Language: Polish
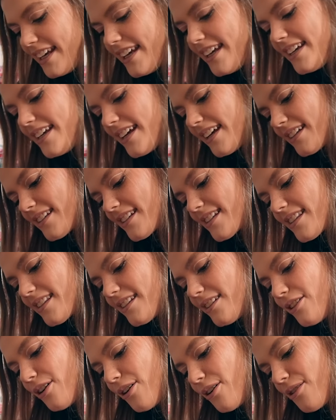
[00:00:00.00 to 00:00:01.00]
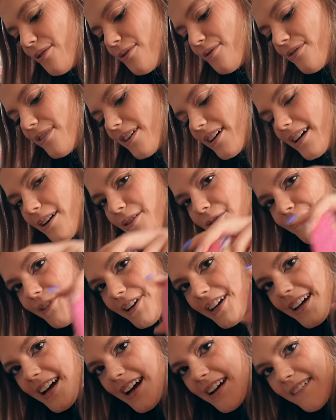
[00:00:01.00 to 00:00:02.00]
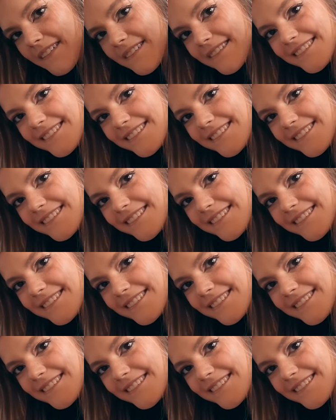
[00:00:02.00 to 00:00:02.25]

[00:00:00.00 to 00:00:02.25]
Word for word: I jest to, uwaga, uwaga,